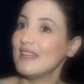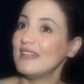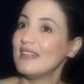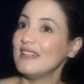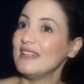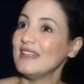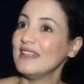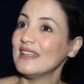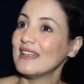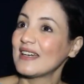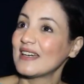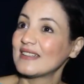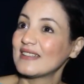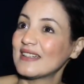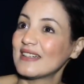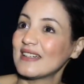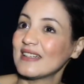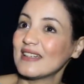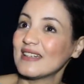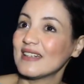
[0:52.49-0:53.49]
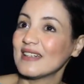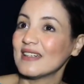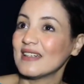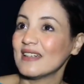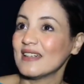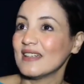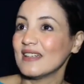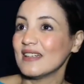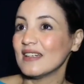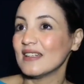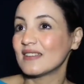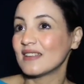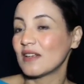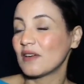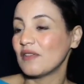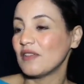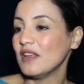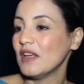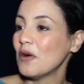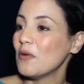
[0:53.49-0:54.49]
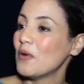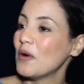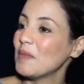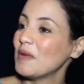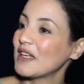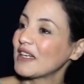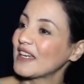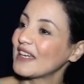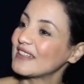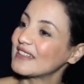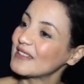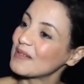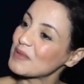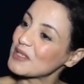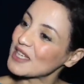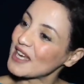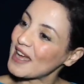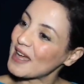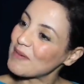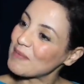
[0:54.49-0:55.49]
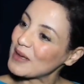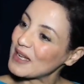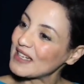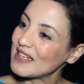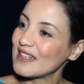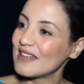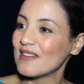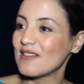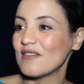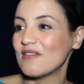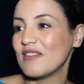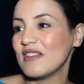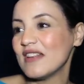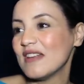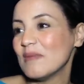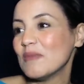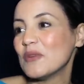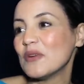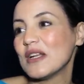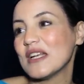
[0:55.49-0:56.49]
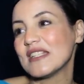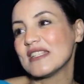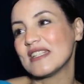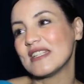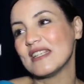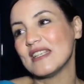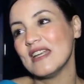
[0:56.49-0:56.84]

اللي يقدر آه، ياثر فيا هو ملي نقدم شي عمل فيلم ولا